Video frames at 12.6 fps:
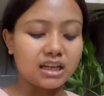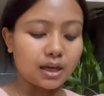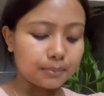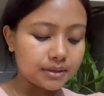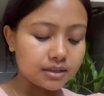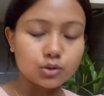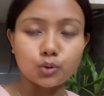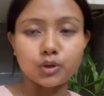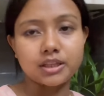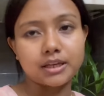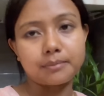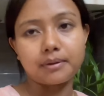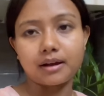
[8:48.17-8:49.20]
अभी थोड़ी
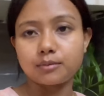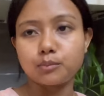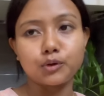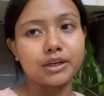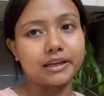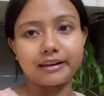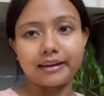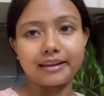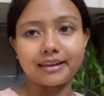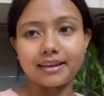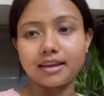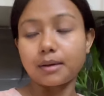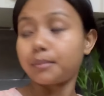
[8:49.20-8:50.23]
देर बाद वो
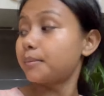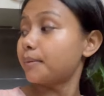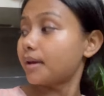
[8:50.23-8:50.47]
निकलेंगे अभी